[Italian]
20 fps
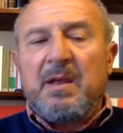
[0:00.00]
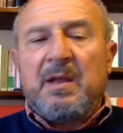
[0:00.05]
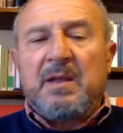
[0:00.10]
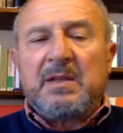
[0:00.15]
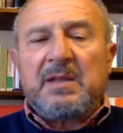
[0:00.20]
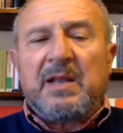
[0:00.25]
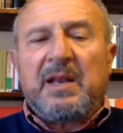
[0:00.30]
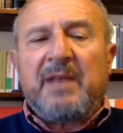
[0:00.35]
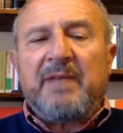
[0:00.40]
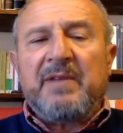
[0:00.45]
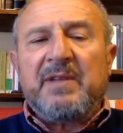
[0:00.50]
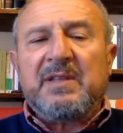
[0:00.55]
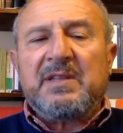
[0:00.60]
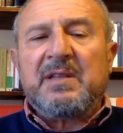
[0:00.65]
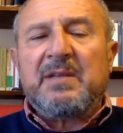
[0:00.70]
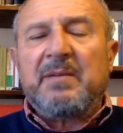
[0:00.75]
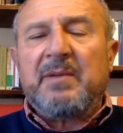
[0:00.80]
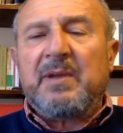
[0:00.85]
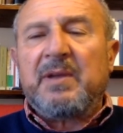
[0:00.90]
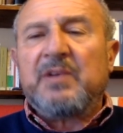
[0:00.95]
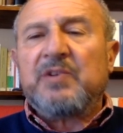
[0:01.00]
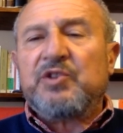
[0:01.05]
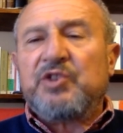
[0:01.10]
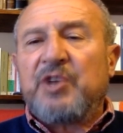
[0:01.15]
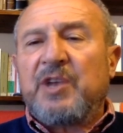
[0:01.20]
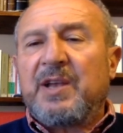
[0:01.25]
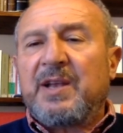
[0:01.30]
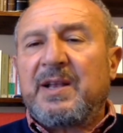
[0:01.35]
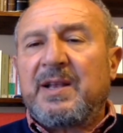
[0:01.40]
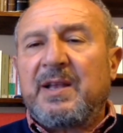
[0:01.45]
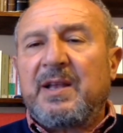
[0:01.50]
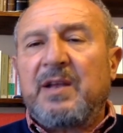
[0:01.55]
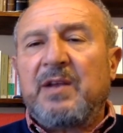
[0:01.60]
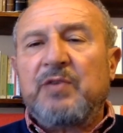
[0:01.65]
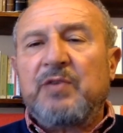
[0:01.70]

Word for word: Tra le vittime c'è anche